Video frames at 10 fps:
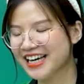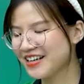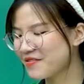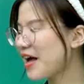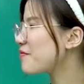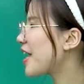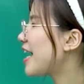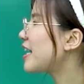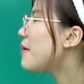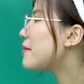Đúng nào,
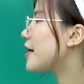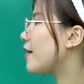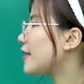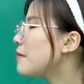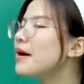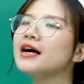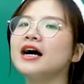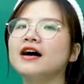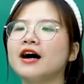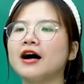hãy các bạn mà có thắc mắc
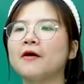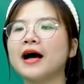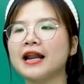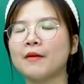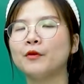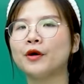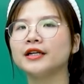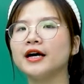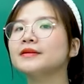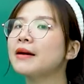à, hoặc là muốn ờ,